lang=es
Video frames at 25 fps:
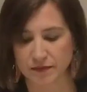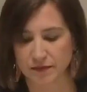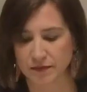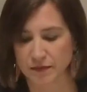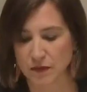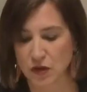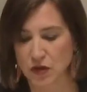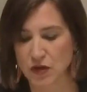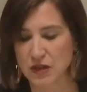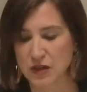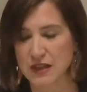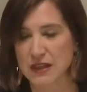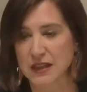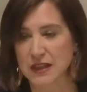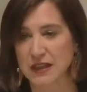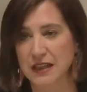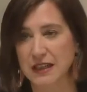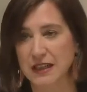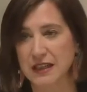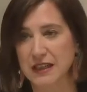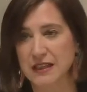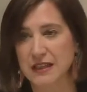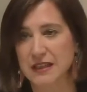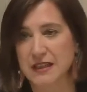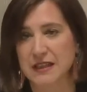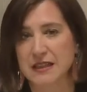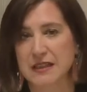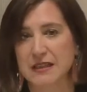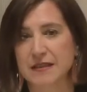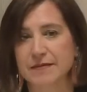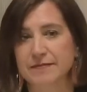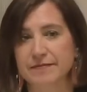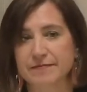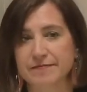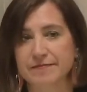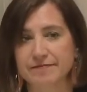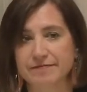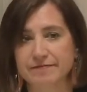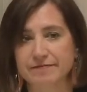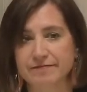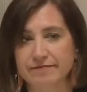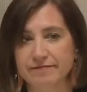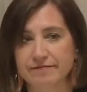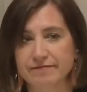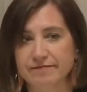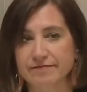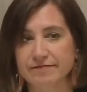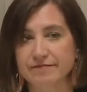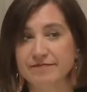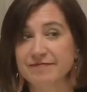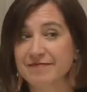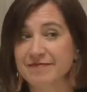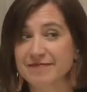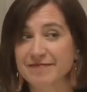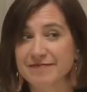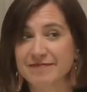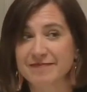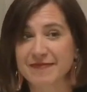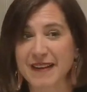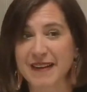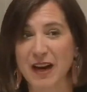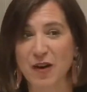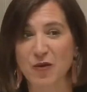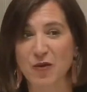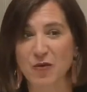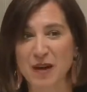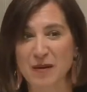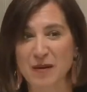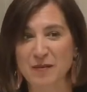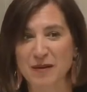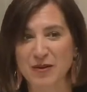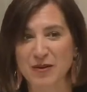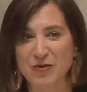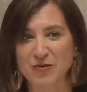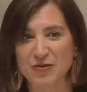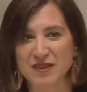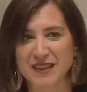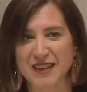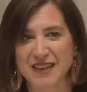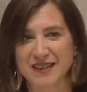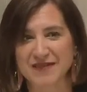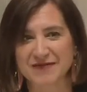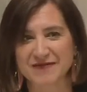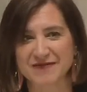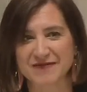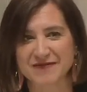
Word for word: No sé si tenéis alguna pregunta.